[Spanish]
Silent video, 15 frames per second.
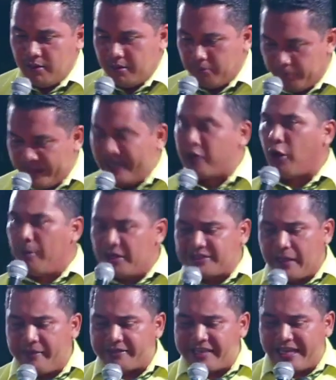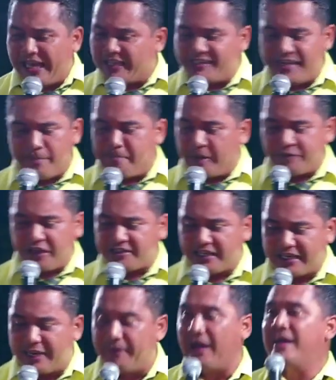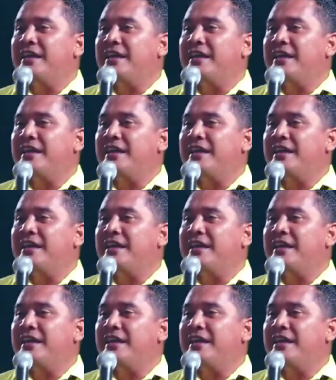Mire cómo estaba esta iglesia patas arriba.